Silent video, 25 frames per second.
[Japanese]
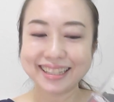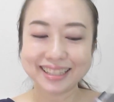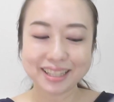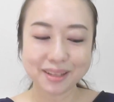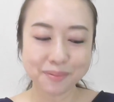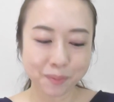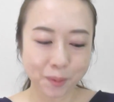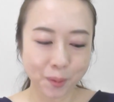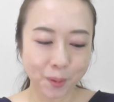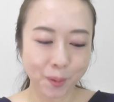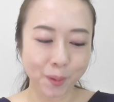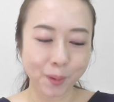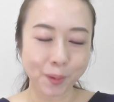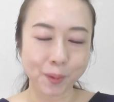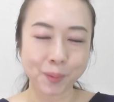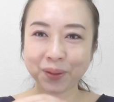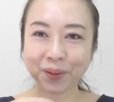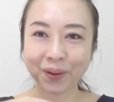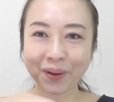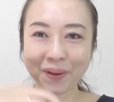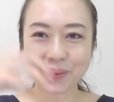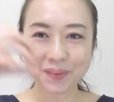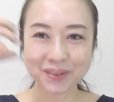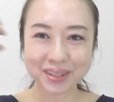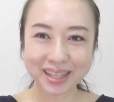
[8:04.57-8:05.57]
でも
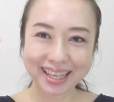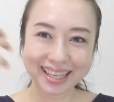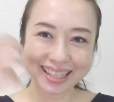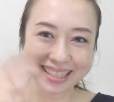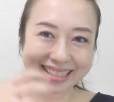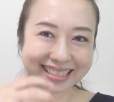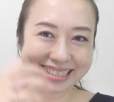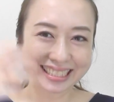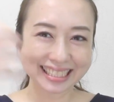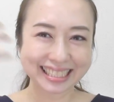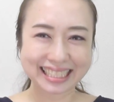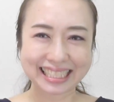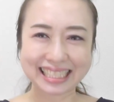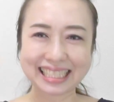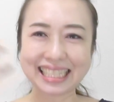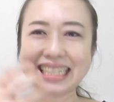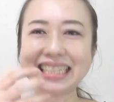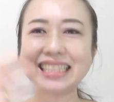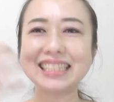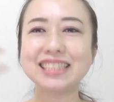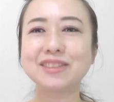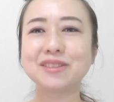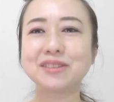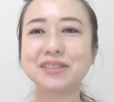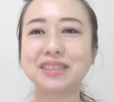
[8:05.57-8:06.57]
これをねしっか
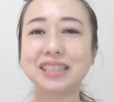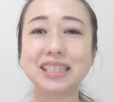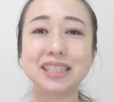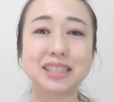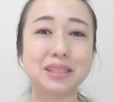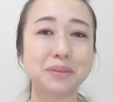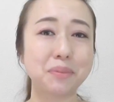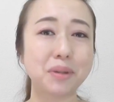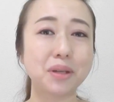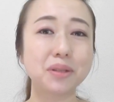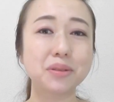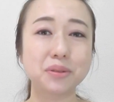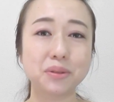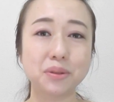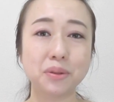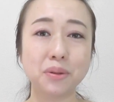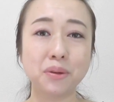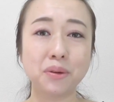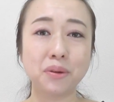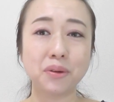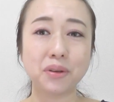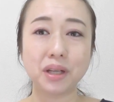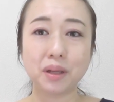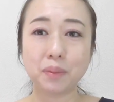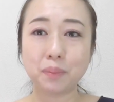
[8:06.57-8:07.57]
り塗ってしまう
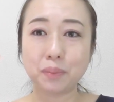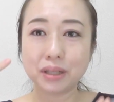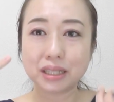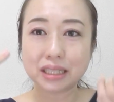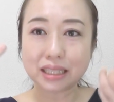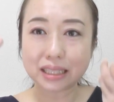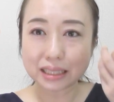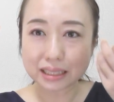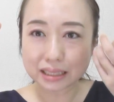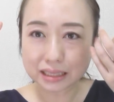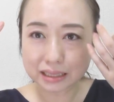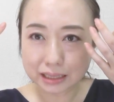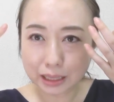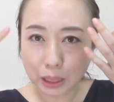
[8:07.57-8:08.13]
とやっぱり